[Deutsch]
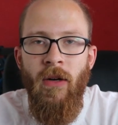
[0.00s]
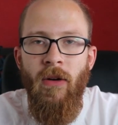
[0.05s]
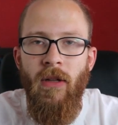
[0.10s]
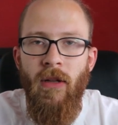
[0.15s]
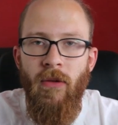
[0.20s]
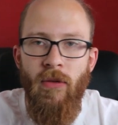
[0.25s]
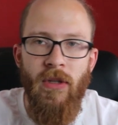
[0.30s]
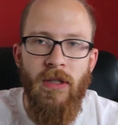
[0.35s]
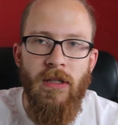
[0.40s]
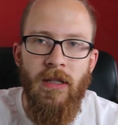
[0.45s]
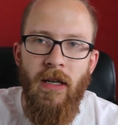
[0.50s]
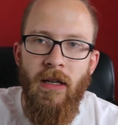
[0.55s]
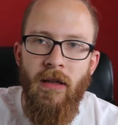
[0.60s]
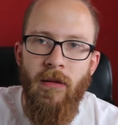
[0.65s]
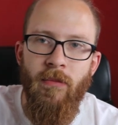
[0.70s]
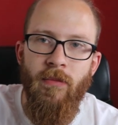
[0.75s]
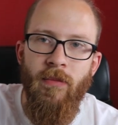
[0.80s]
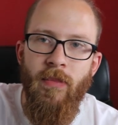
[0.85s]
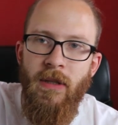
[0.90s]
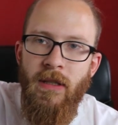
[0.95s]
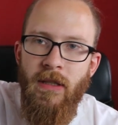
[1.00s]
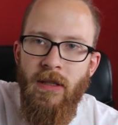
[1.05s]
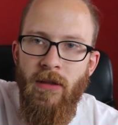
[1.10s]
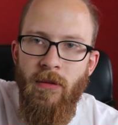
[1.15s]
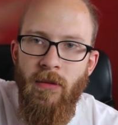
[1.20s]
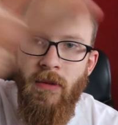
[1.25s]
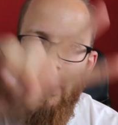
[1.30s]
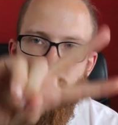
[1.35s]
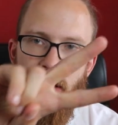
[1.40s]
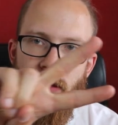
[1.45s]
Und dann würde ich sagen, bis
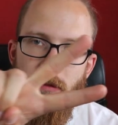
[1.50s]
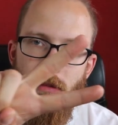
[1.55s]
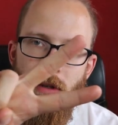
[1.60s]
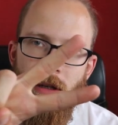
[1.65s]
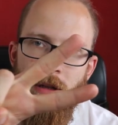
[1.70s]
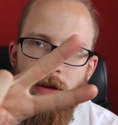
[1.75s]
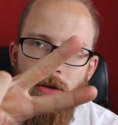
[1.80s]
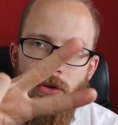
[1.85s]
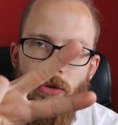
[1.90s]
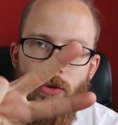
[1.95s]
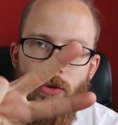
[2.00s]
zum nächsten Mal.